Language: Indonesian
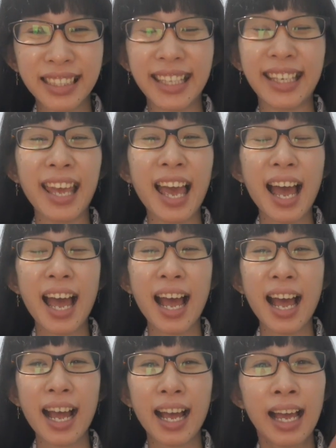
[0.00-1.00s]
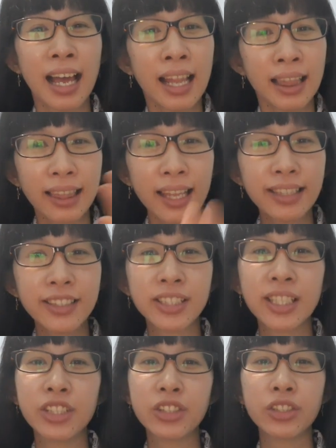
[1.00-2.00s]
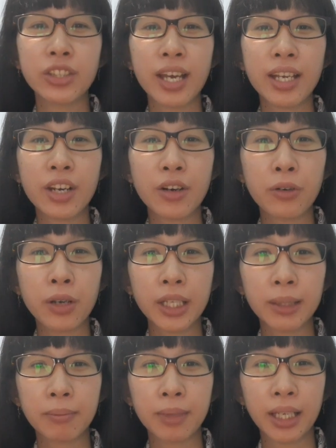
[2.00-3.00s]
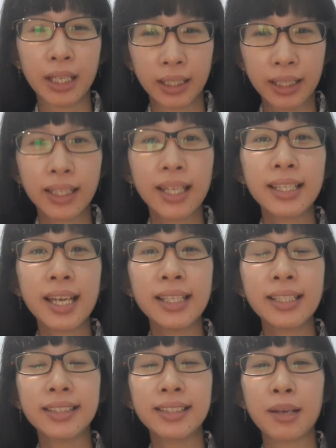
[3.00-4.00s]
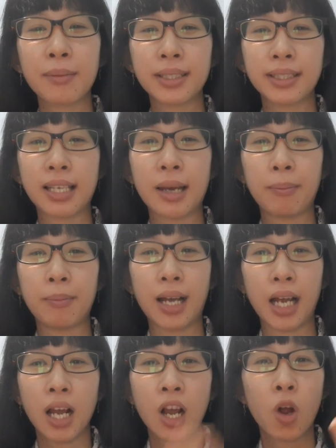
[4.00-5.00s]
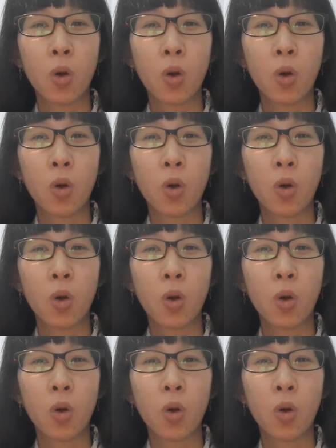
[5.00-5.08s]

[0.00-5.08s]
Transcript: Ya, yeah. let's sing together with me. Kita nyanyi sama-sama.